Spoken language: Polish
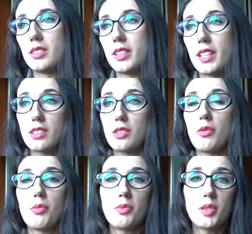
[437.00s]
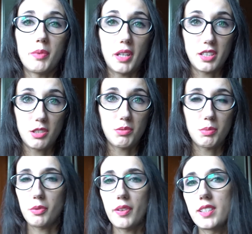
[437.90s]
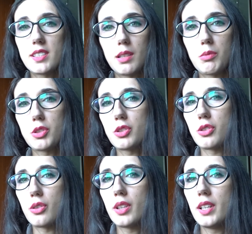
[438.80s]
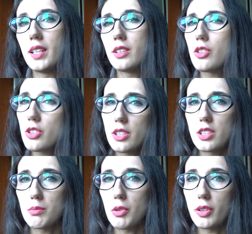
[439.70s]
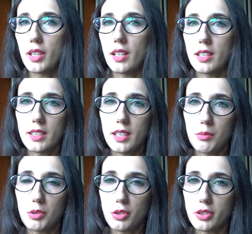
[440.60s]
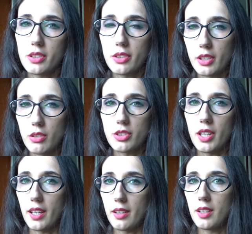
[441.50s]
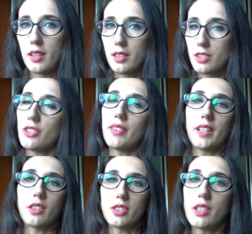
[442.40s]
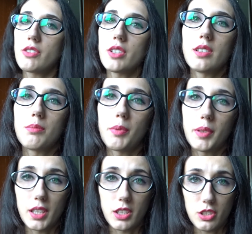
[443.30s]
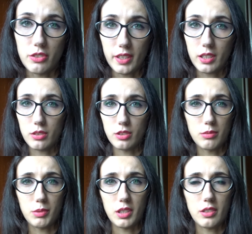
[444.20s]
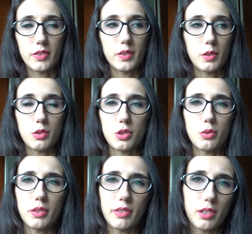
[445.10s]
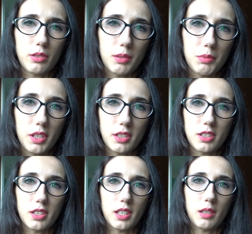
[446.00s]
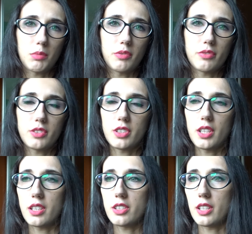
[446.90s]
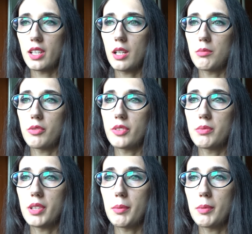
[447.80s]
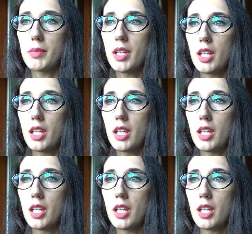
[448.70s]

teraz znowu bym się miała gdzieś przeprowadzić albo coś, to troszeczkę się boję, ale jednak podchodzę do tego, że, że warto. Zawsze pamiętajcie, że warto coś zmieniać w swoim życiu. Nie warto zamykać się tak jakby w czterech ścianach albo w tym samym